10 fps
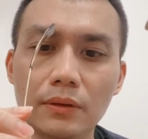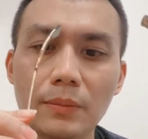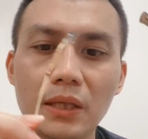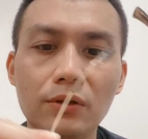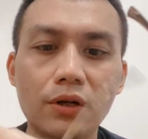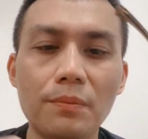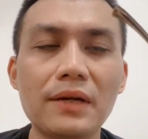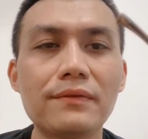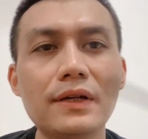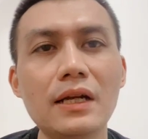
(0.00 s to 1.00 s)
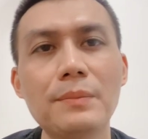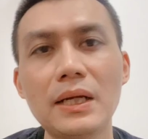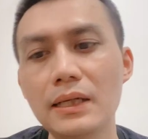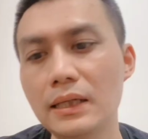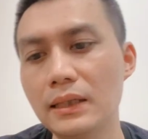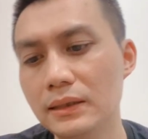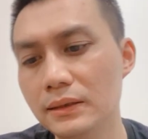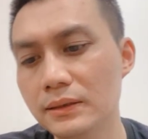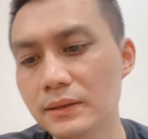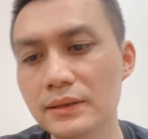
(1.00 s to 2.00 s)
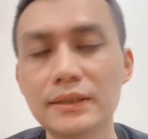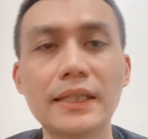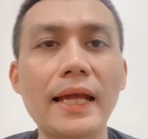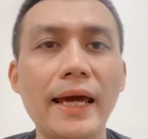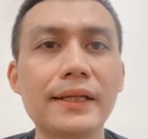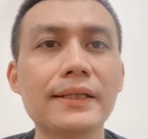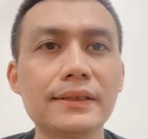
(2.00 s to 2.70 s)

Mắt của nó vẫn là mắt xanh đen.